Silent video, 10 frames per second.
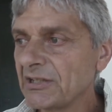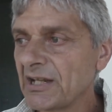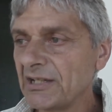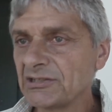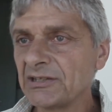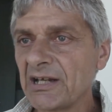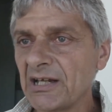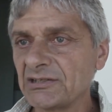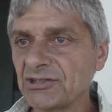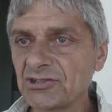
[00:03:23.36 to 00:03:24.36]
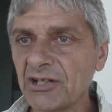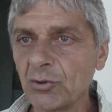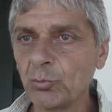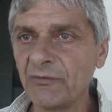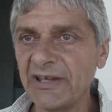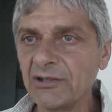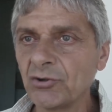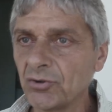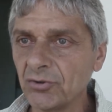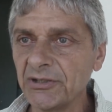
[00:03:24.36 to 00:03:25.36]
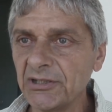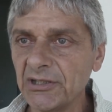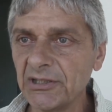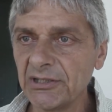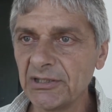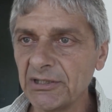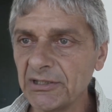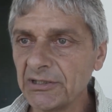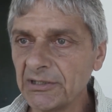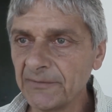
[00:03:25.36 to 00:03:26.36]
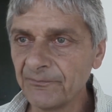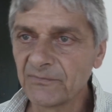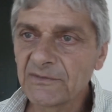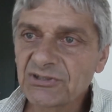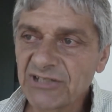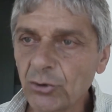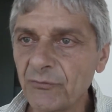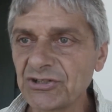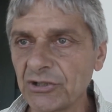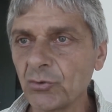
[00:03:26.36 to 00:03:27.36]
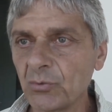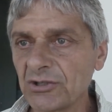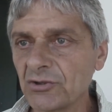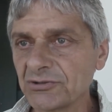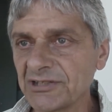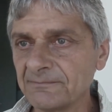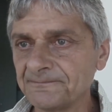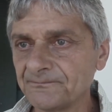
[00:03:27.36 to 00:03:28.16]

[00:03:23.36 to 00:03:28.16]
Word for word: sindacati, i sindacati si stanno muovendo. Eh, stanno facendo qualcosa.